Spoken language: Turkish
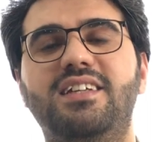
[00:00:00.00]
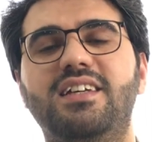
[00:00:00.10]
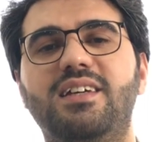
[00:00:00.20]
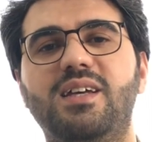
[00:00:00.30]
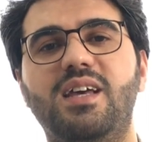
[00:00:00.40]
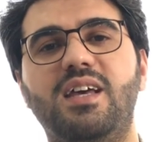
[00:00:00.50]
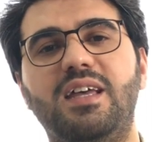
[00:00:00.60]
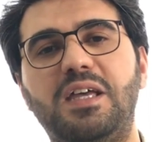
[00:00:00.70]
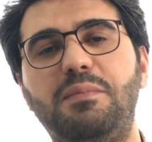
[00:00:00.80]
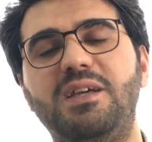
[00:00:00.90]
ki
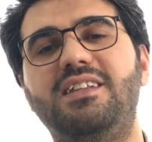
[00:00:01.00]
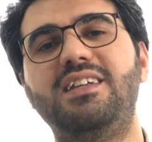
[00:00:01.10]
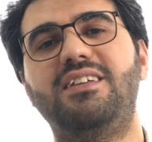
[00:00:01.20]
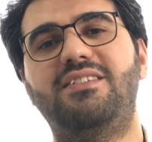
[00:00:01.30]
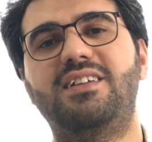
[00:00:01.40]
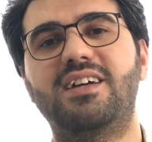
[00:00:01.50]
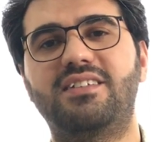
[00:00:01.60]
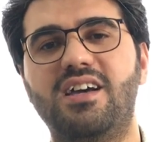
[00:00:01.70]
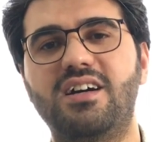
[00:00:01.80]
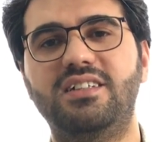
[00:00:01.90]
ebedi
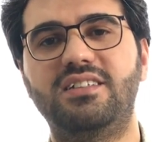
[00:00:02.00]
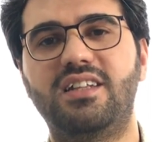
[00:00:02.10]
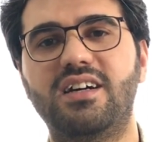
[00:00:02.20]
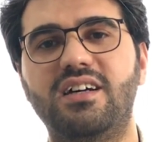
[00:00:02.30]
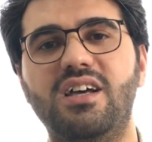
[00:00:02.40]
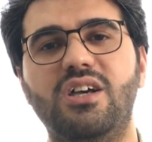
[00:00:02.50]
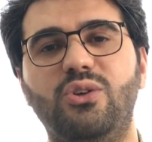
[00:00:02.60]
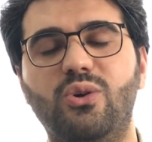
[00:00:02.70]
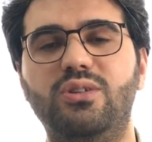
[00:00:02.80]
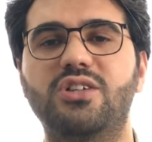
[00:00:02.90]
istirahatgahında
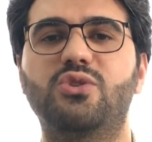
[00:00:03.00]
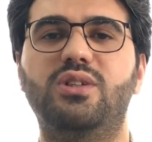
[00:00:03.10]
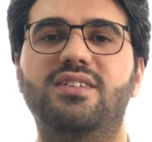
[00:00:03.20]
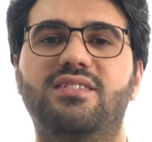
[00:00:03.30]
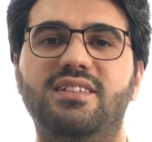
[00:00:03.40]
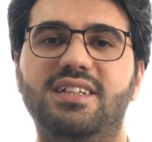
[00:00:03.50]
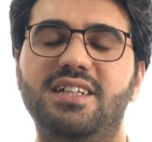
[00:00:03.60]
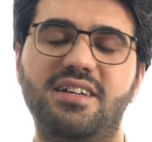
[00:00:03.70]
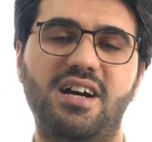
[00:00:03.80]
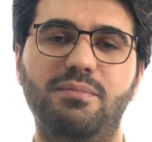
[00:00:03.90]
yoldaş olasın
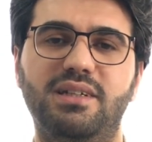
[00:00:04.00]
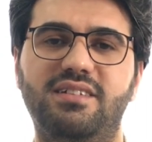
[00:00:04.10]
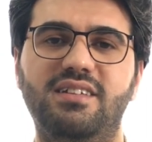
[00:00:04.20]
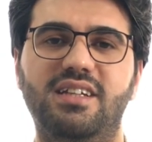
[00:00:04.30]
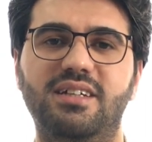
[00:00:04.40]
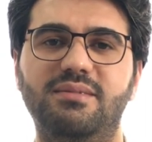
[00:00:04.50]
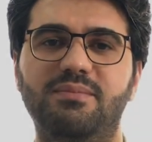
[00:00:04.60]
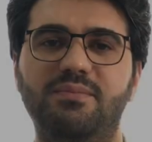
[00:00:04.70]
yine rahmetinle.